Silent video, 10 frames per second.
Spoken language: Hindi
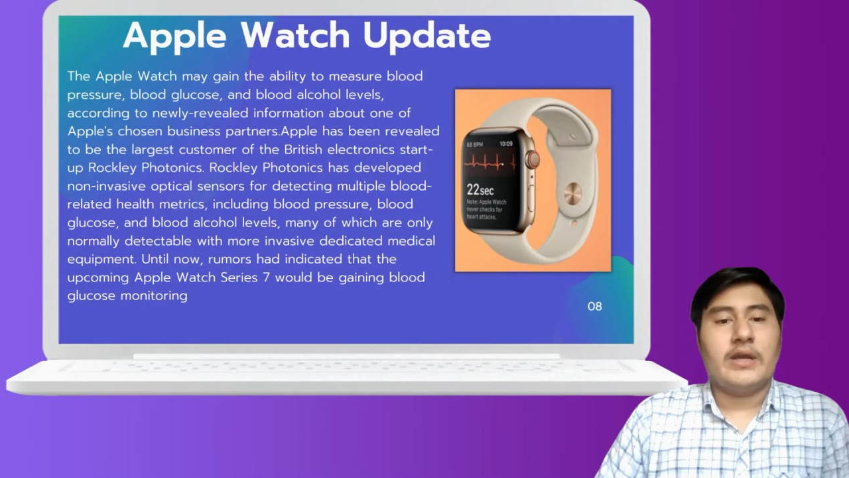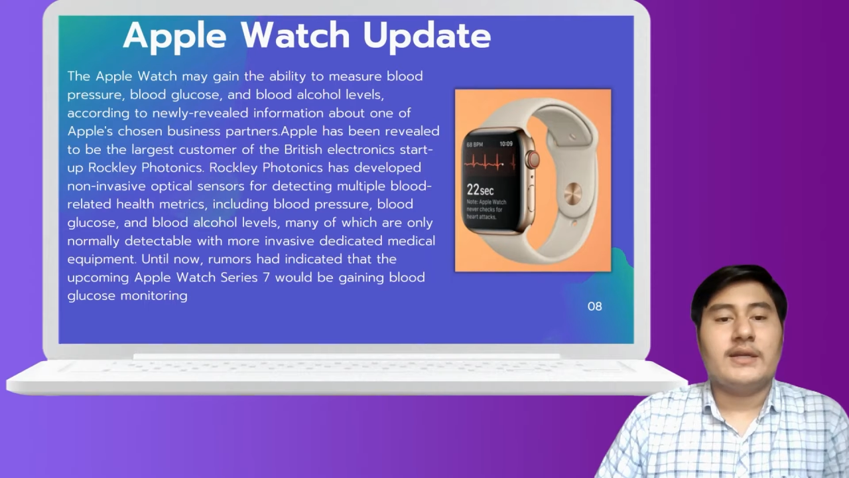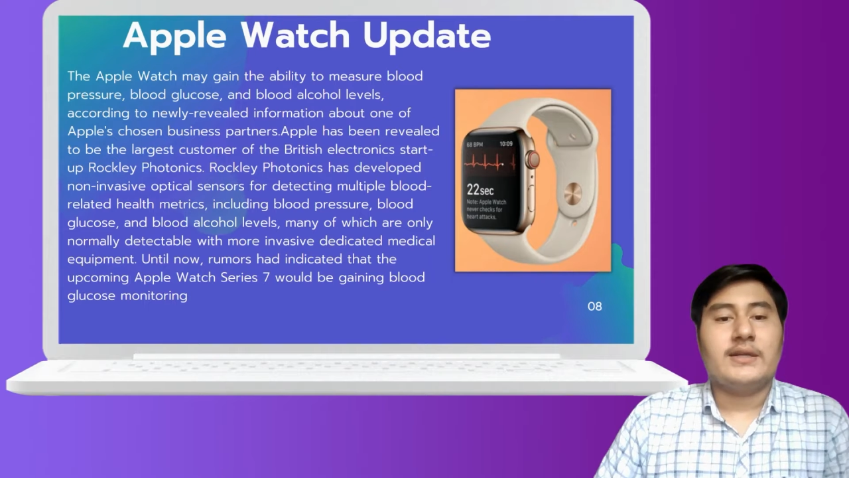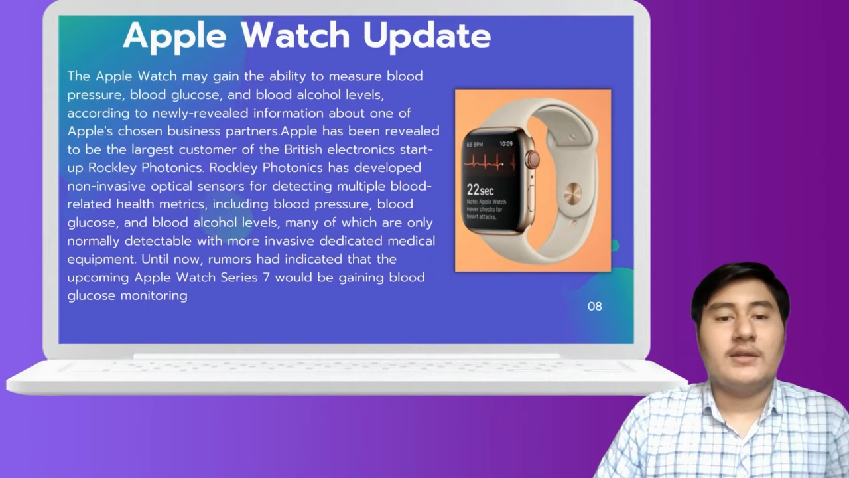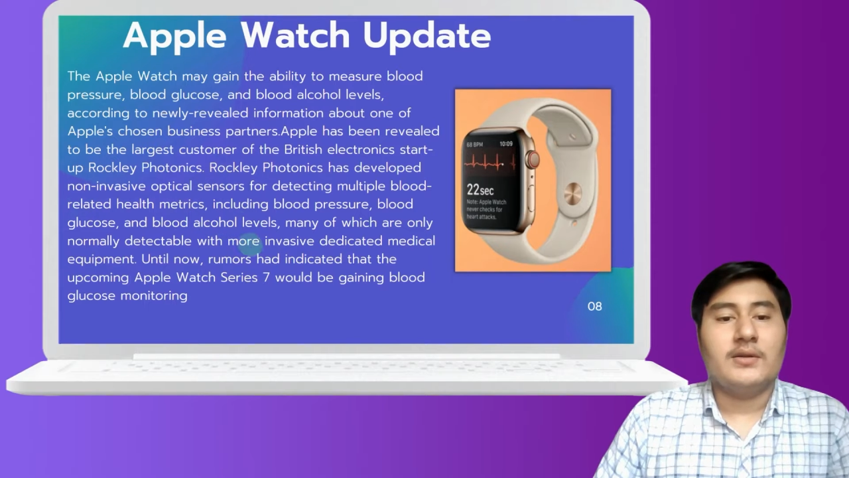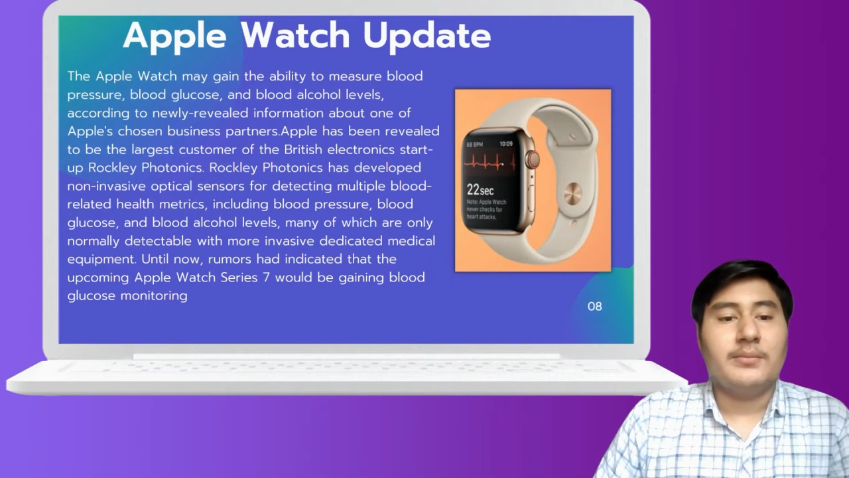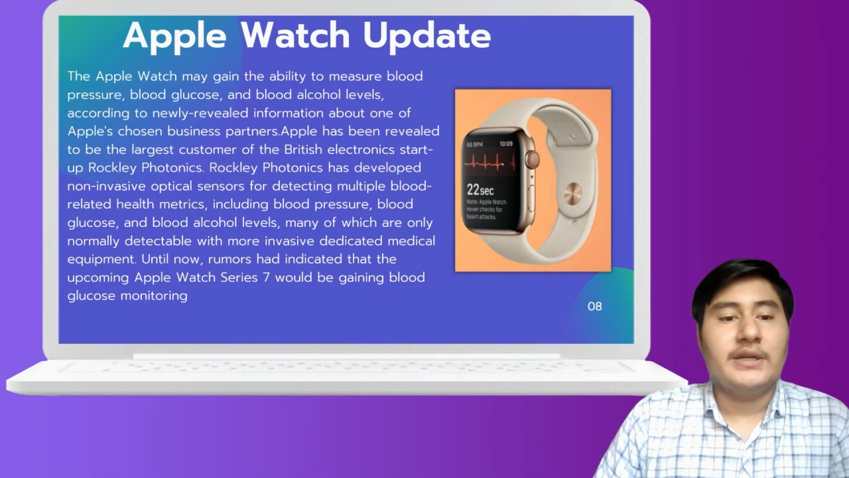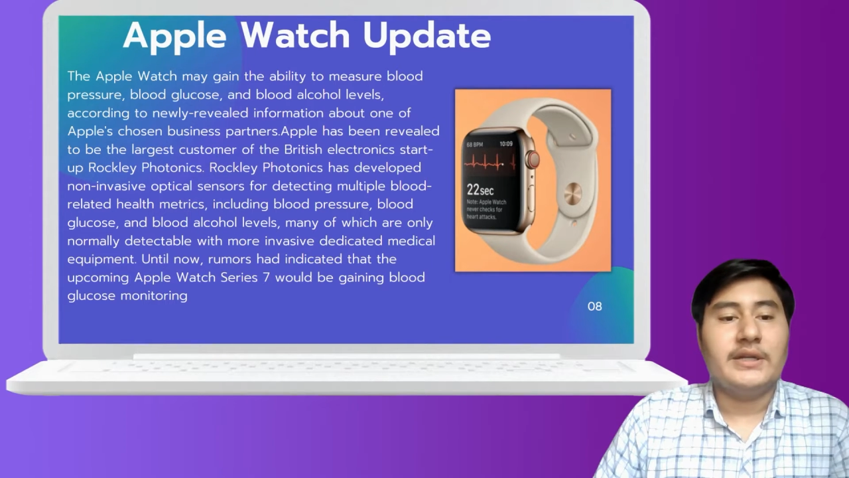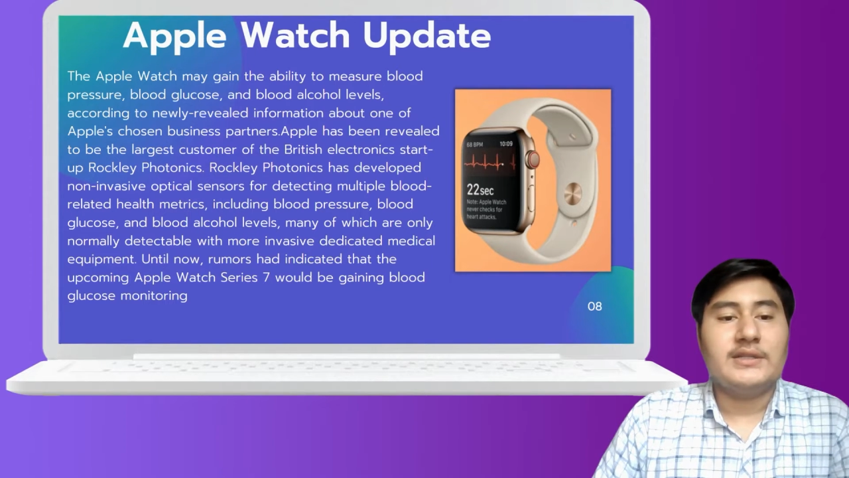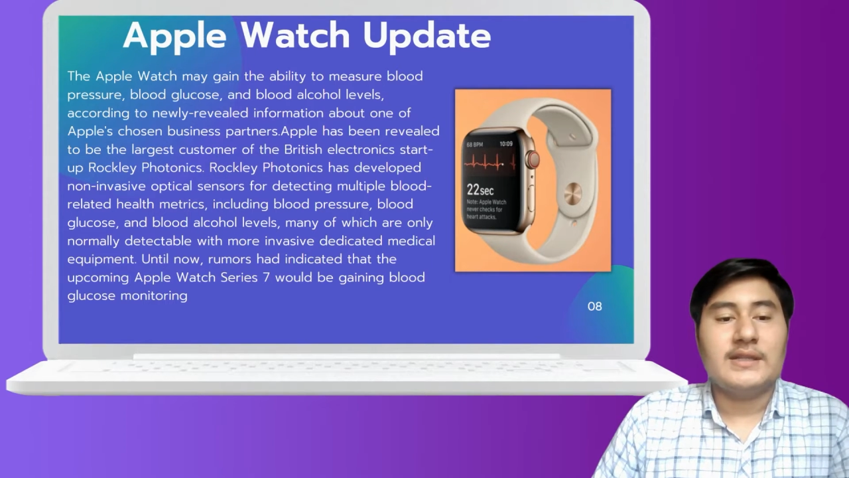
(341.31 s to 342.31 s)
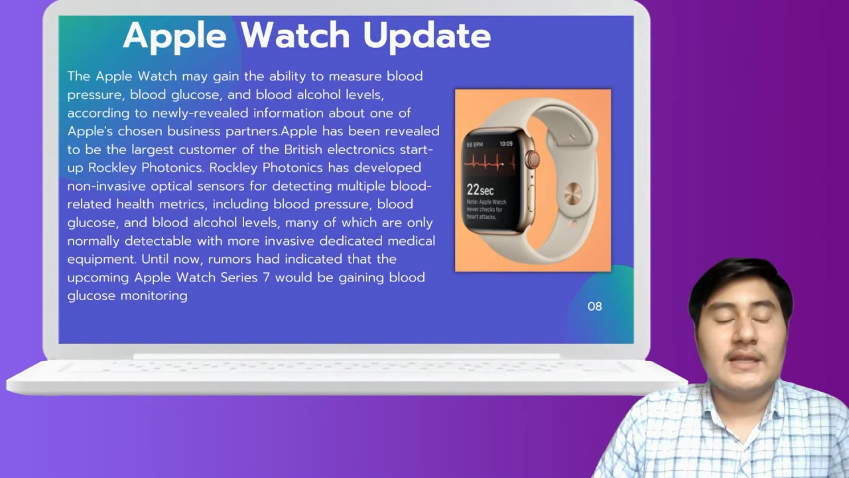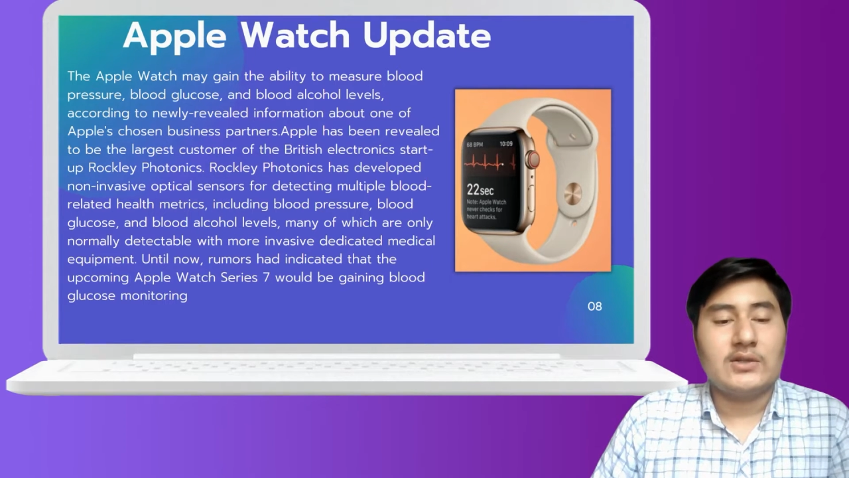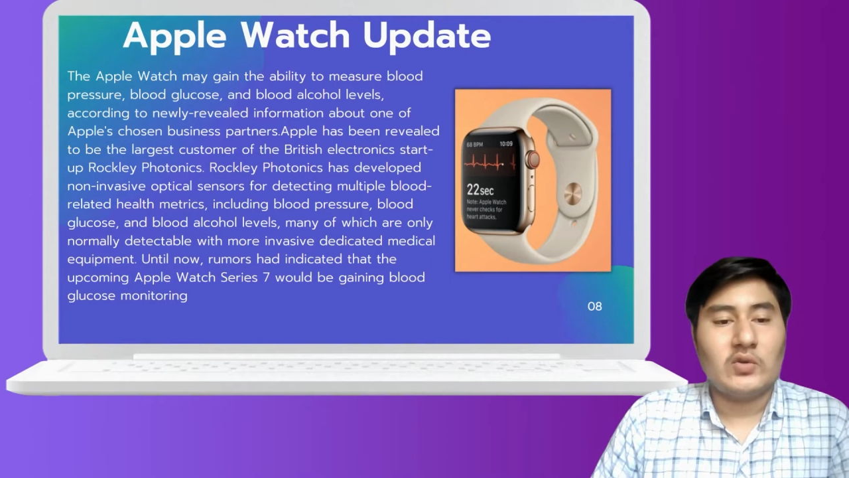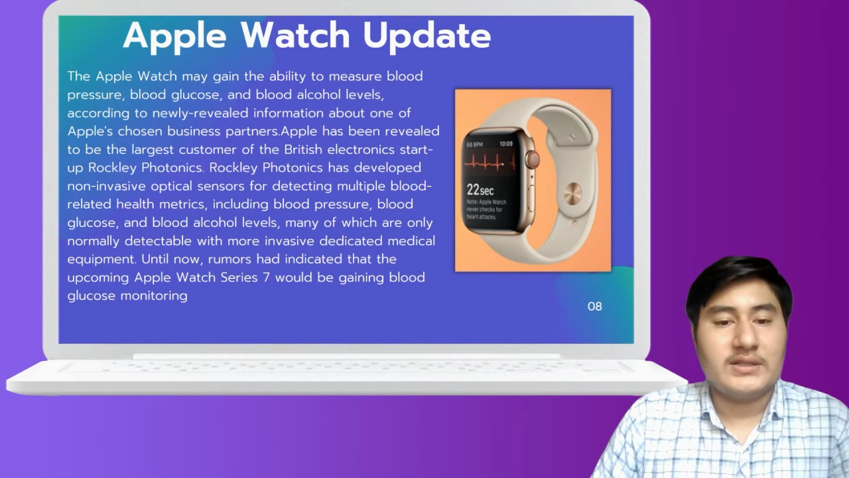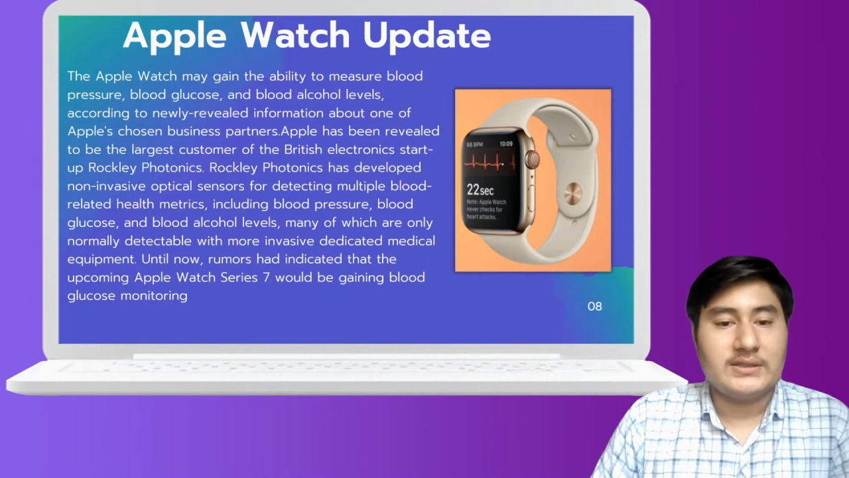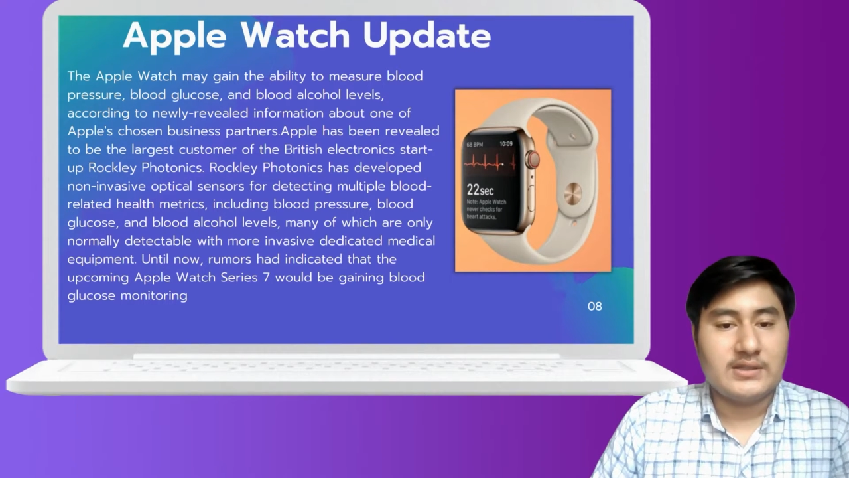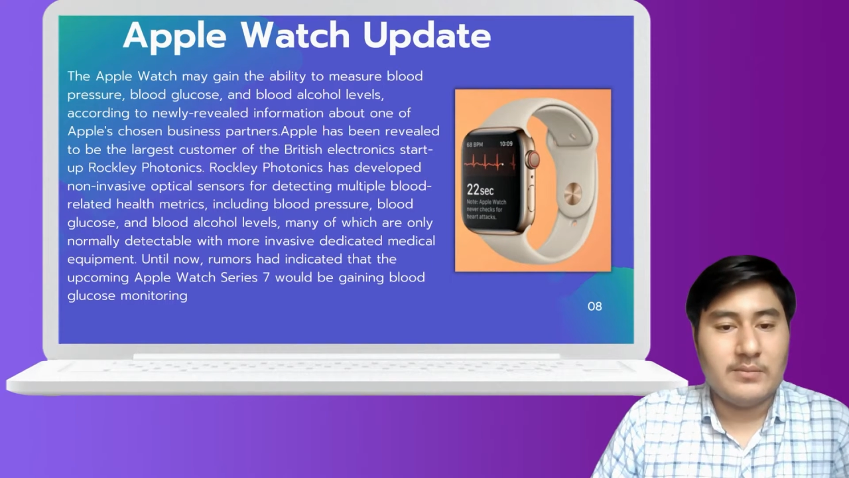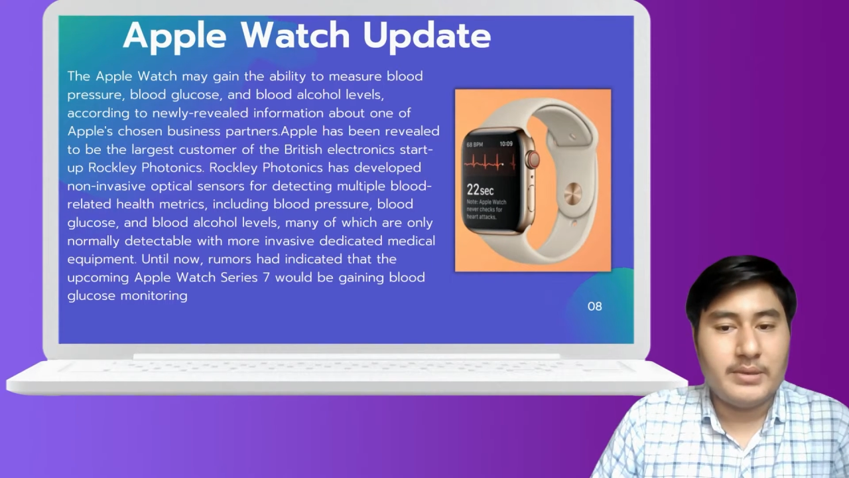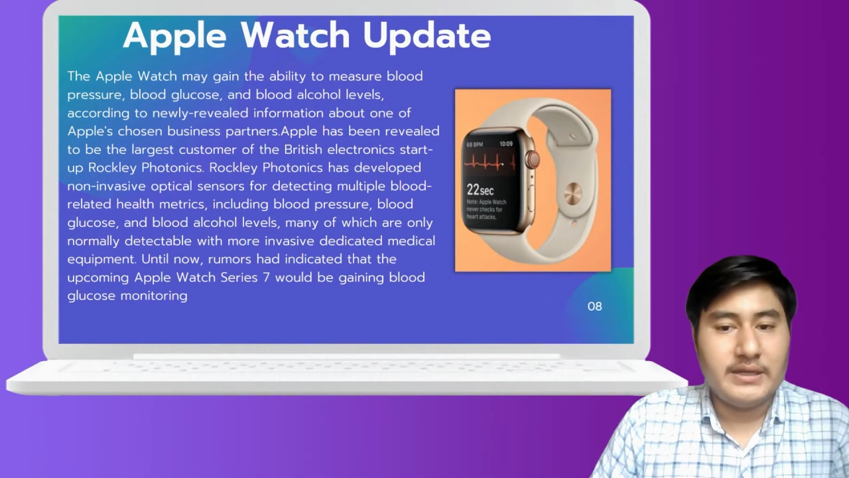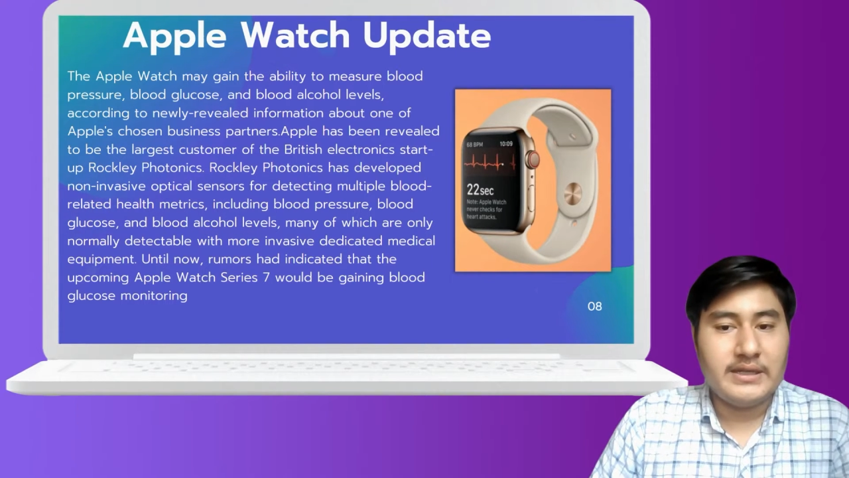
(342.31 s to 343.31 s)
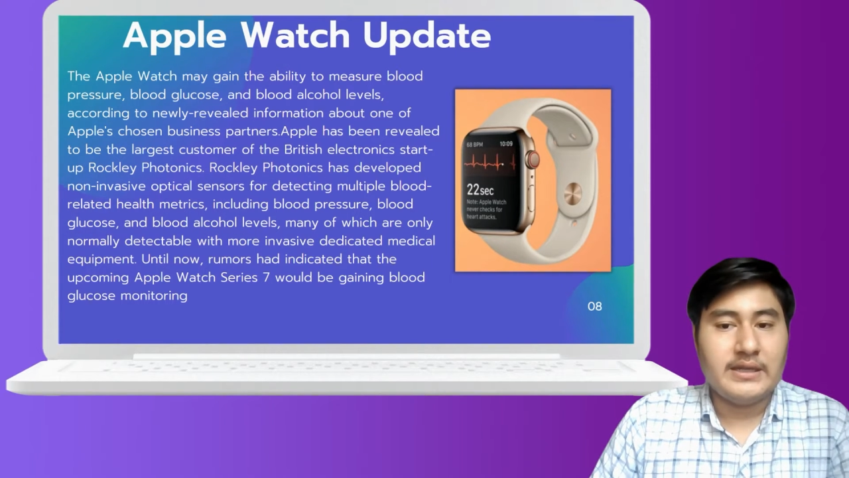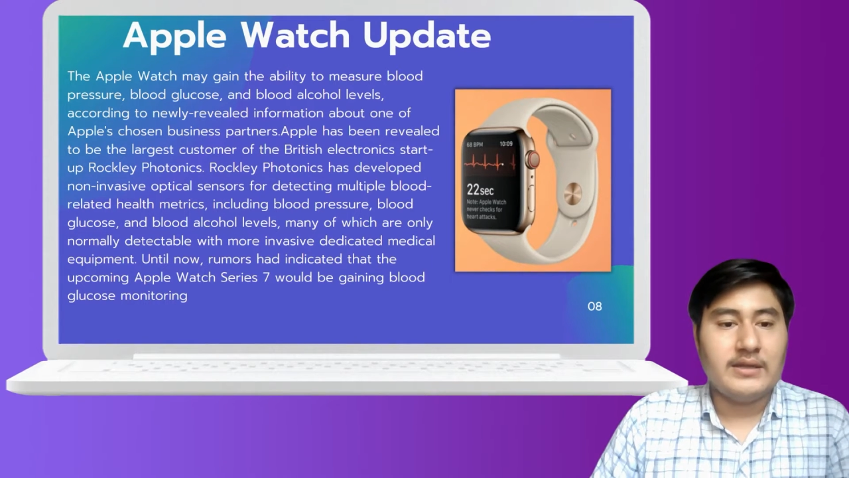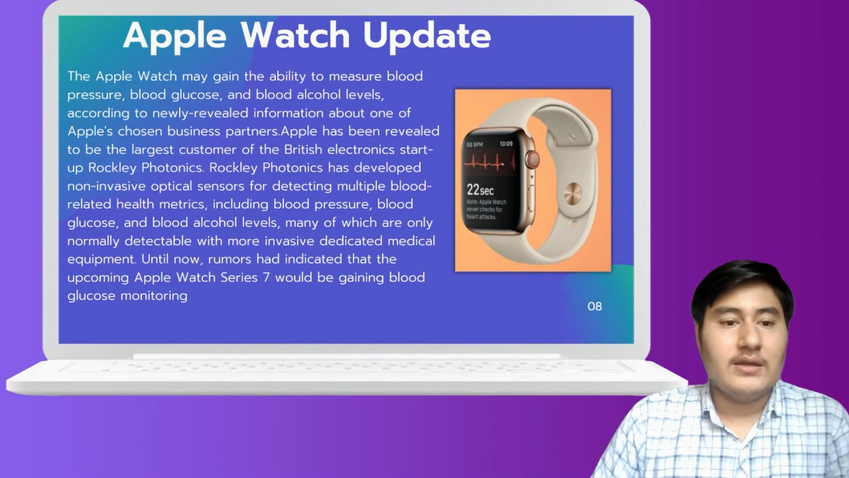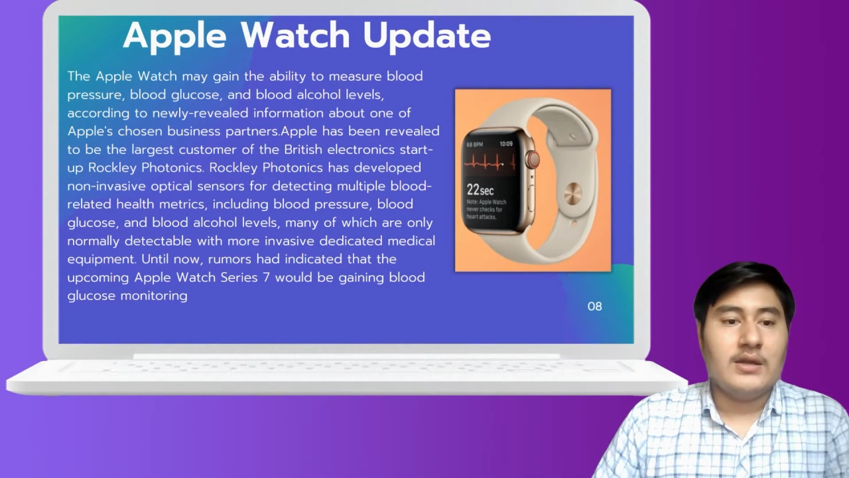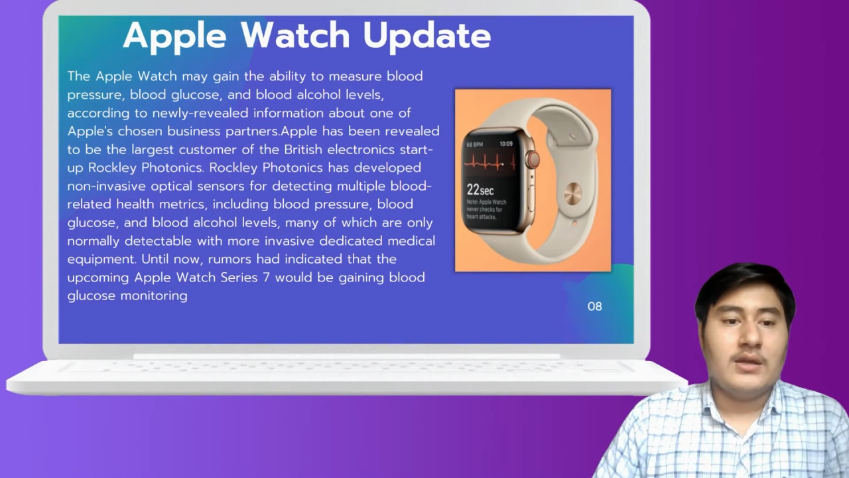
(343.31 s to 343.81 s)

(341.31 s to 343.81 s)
एक ब्रिटिश इलेक्ट्रॉनिक्स कंपनी है